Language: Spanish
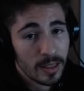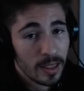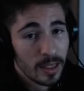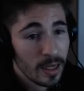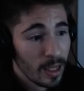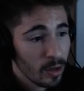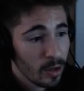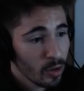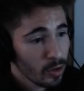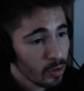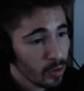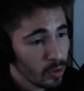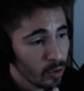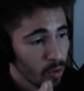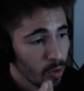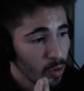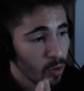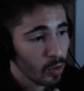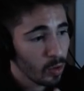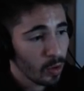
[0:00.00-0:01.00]
dinero
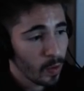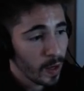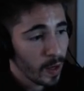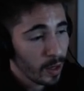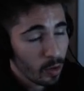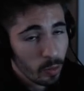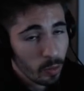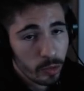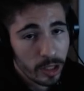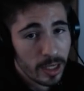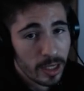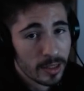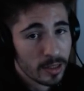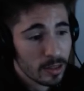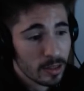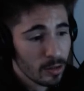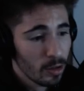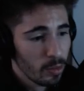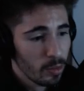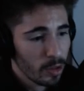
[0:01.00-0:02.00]
o algo por el
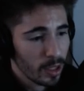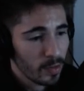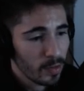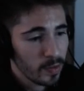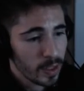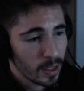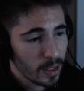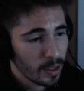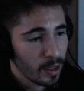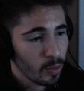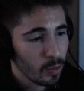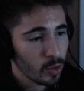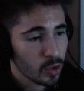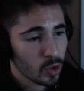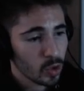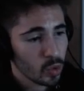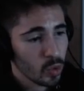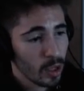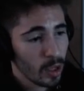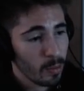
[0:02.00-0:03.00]
estilo, porque al fin y al cabo
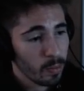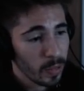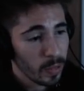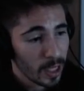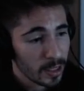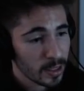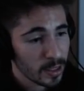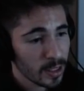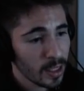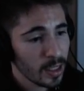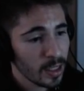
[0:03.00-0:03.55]
es una empresa,